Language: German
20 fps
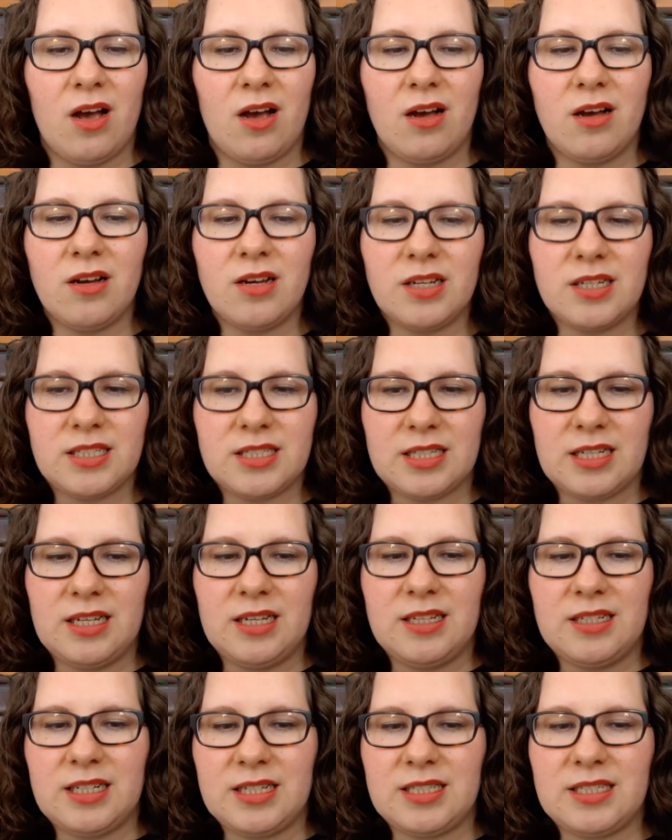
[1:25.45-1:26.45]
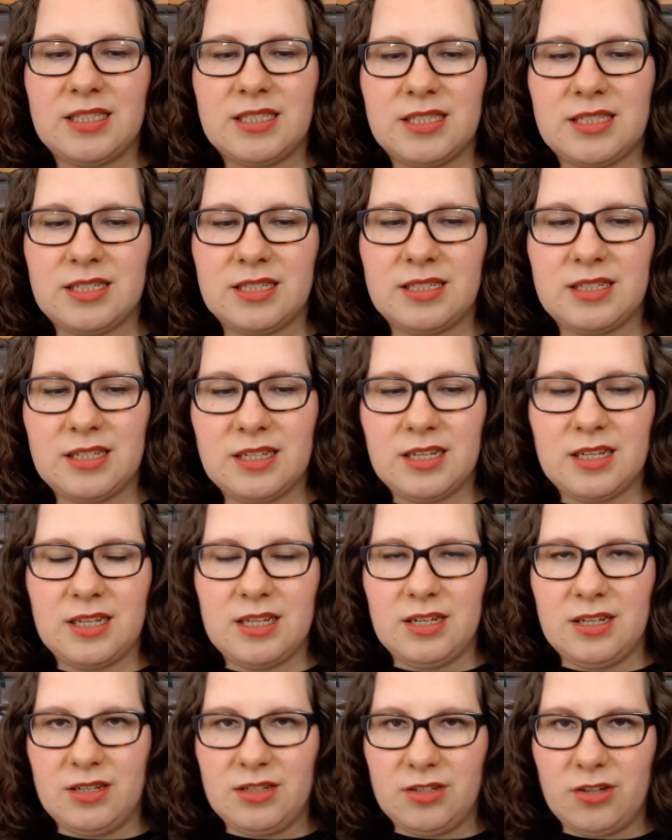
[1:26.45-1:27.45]
Und äh, das
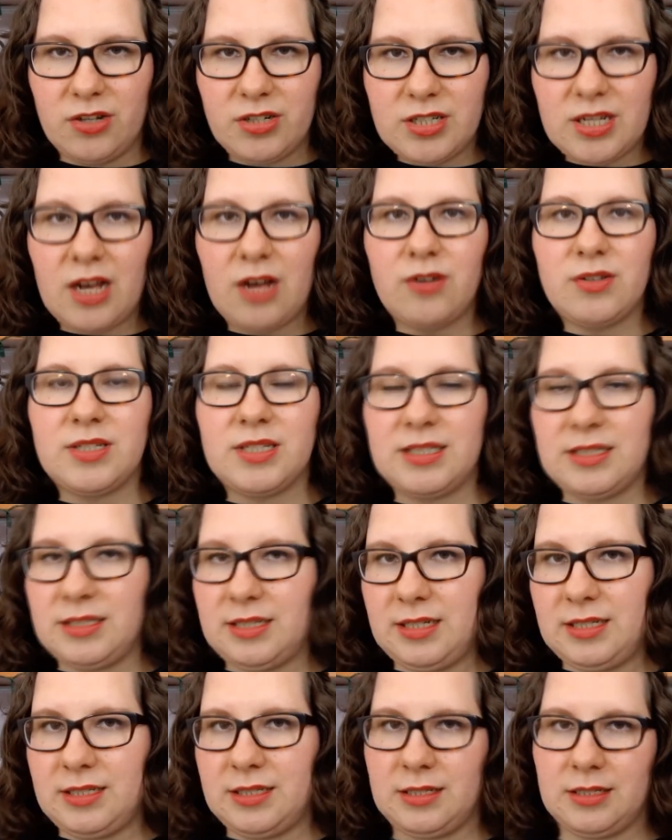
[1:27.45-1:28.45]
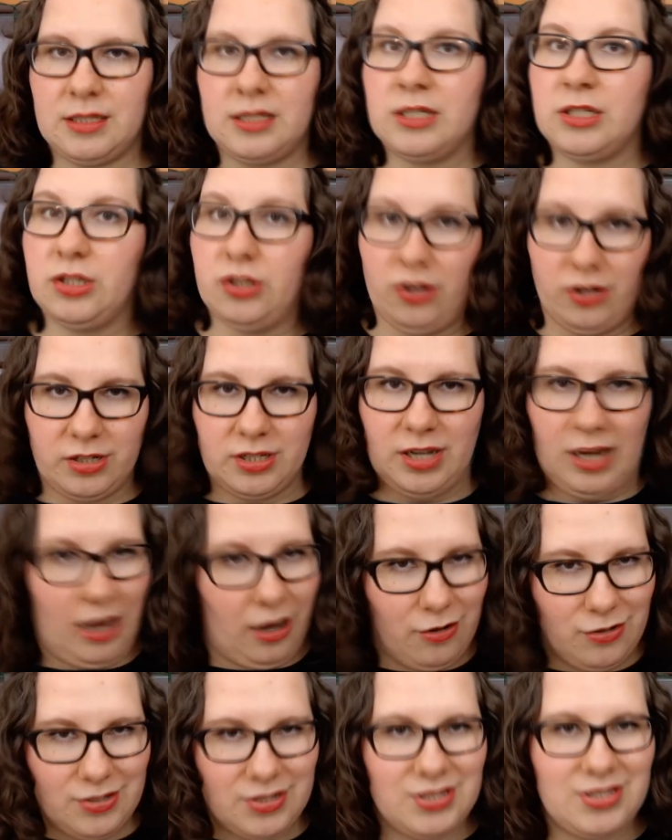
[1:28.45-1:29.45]
äh, neunte Haus ist das neunte
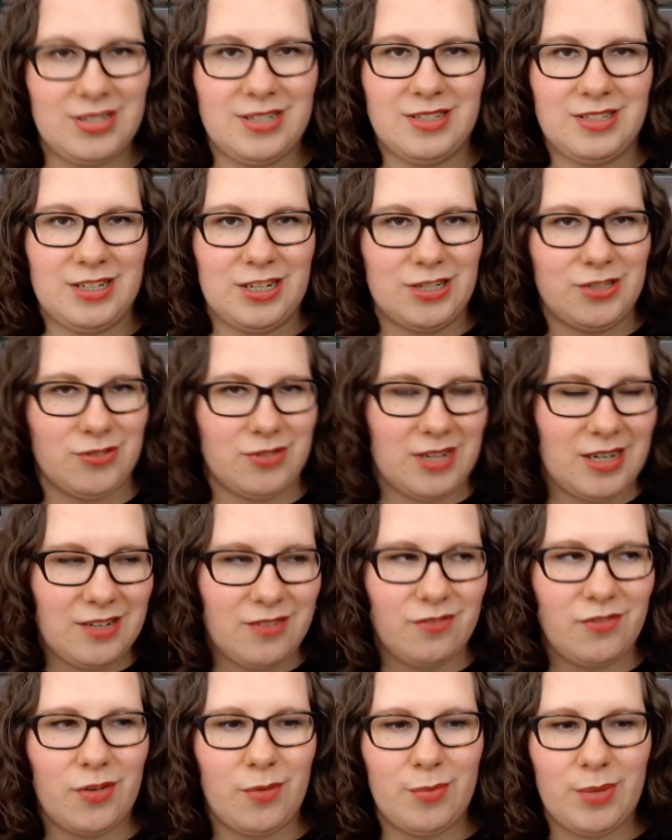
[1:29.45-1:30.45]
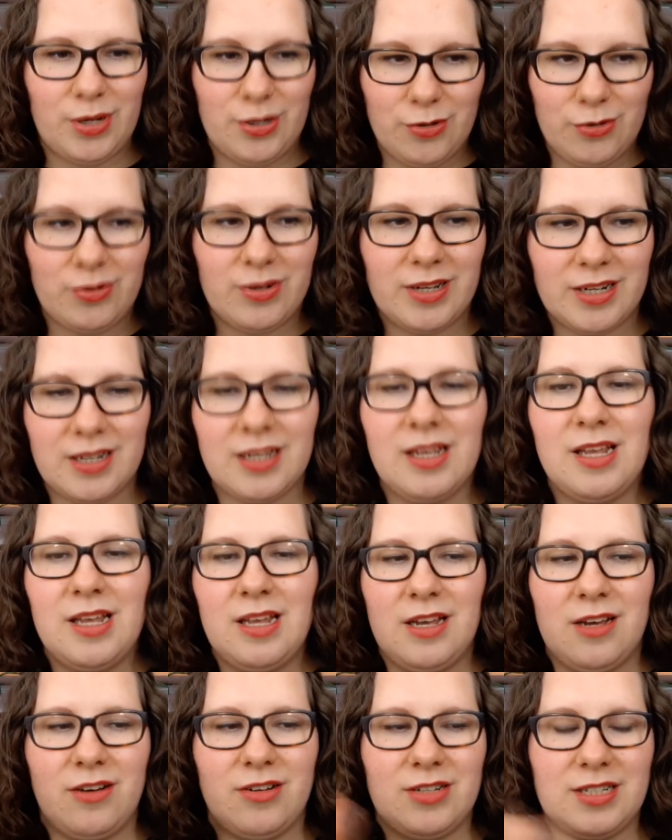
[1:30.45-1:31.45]
Haus der Studentenverbindungen
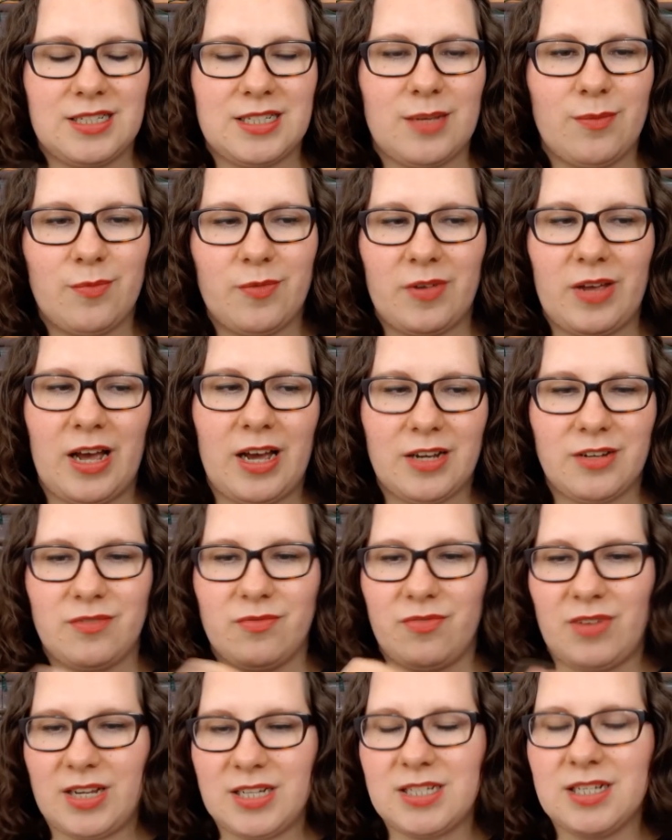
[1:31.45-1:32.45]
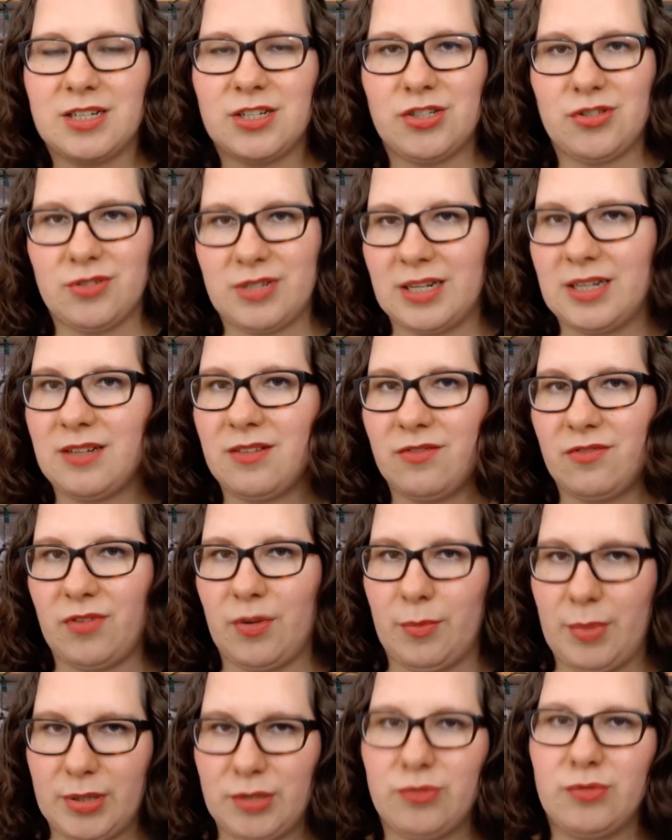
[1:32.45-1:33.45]
und es gibt acht weitere
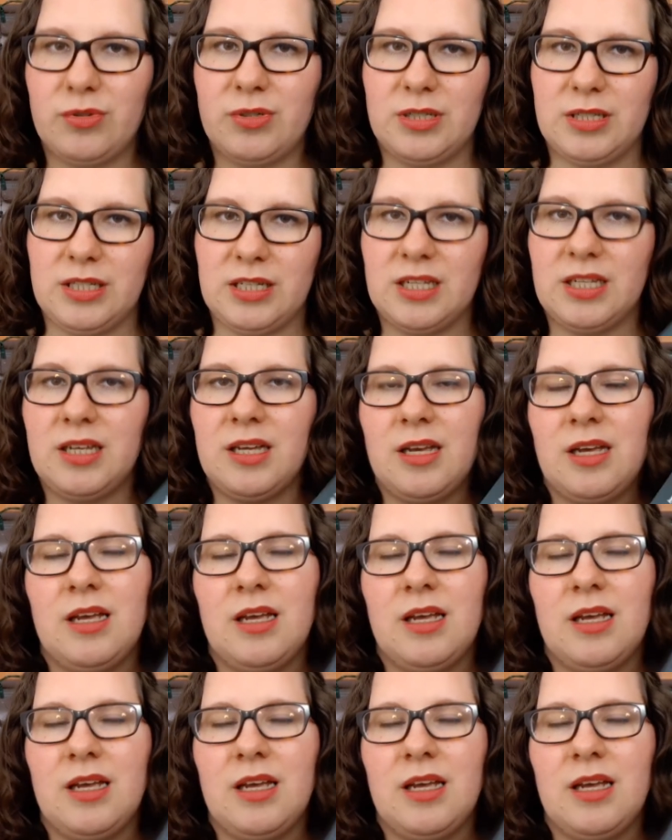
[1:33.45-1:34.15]
Studentenverbindungen, die